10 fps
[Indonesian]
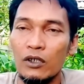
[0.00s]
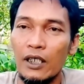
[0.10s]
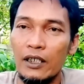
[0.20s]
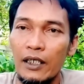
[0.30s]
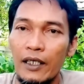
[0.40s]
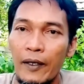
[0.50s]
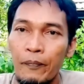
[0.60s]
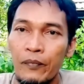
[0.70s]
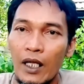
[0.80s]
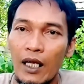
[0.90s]
Jadi
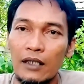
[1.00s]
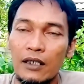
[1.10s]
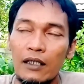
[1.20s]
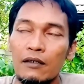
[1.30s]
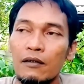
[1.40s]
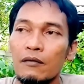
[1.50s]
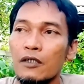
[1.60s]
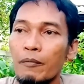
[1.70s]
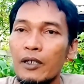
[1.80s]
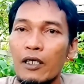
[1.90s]
langsat
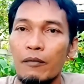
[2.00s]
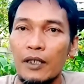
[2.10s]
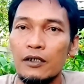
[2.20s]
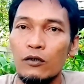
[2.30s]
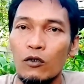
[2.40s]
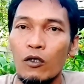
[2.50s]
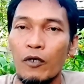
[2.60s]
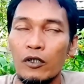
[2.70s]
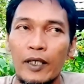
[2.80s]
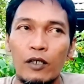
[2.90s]
saya pikir masih cukup
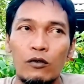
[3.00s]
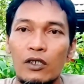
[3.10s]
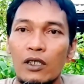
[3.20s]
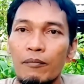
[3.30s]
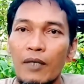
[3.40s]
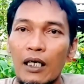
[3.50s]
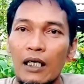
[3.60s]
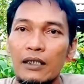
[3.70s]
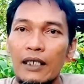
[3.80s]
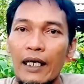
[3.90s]
prospek untuk
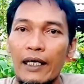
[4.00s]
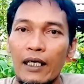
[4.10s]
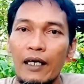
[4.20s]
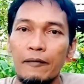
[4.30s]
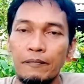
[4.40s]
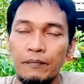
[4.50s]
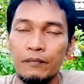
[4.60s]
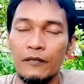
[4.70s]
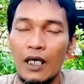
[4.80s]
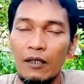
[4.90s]
dikembangkan di daerah
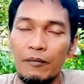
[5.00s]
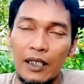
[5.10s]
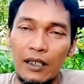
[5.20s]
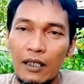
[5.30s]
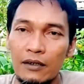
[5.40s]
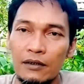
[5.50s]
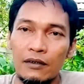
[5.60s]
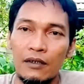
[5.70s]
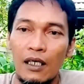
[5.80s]
Kalimantan